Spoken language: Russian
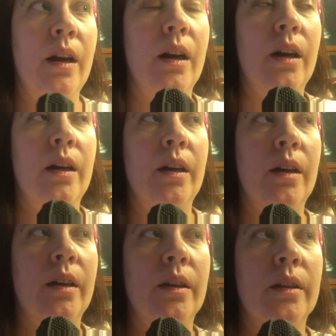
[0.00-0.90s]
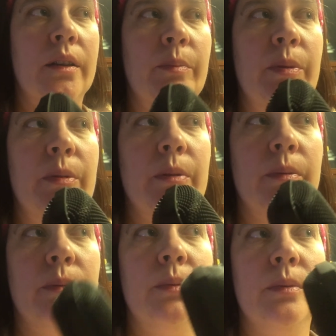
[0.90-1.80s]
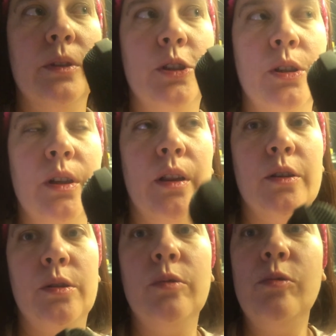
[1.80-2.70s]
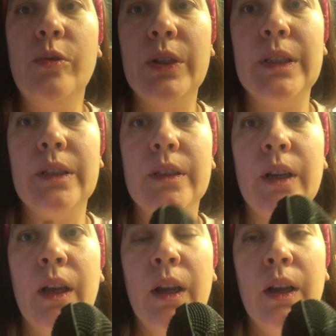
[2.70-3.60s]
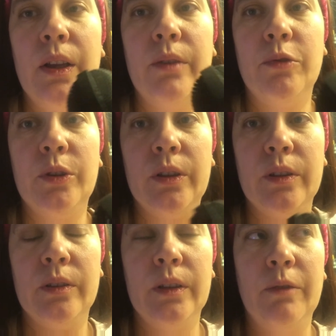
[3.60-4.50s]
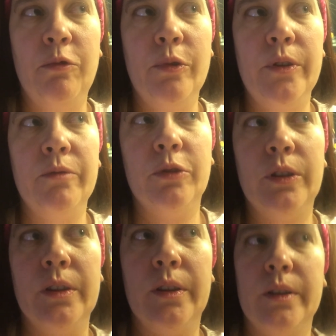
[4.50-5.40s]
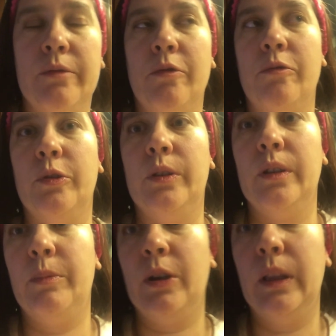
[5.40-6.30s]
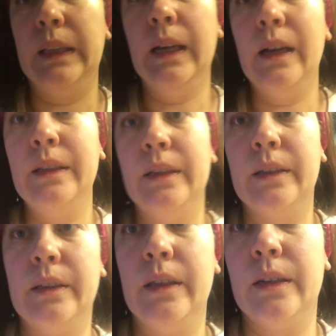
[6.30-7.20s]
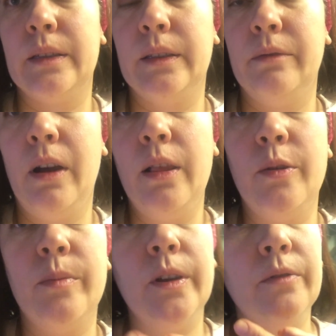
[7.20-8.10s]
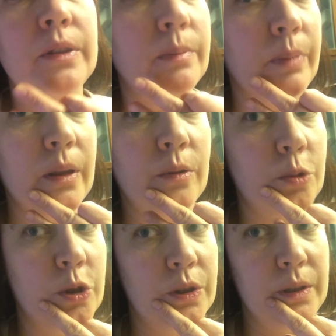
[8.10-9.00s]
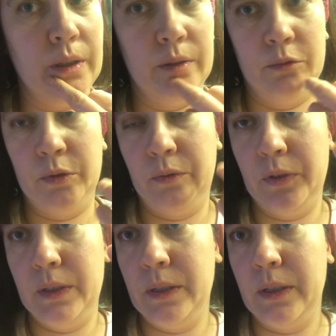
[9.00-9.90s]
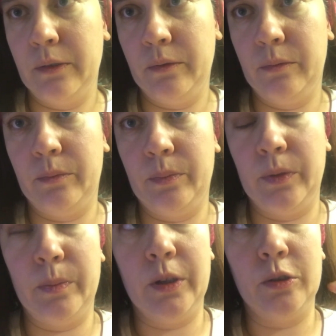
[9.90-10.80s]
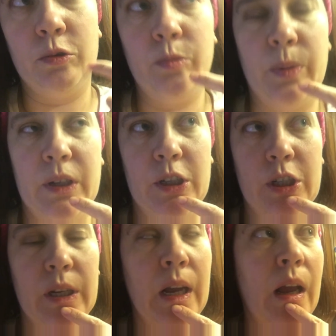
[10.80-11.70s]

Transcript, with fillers: а, например, начиналась осень, вот на фоне вот этого вот похолодания я остывала, у меня высыпало очень сильно вот везде, по лицу прыщи.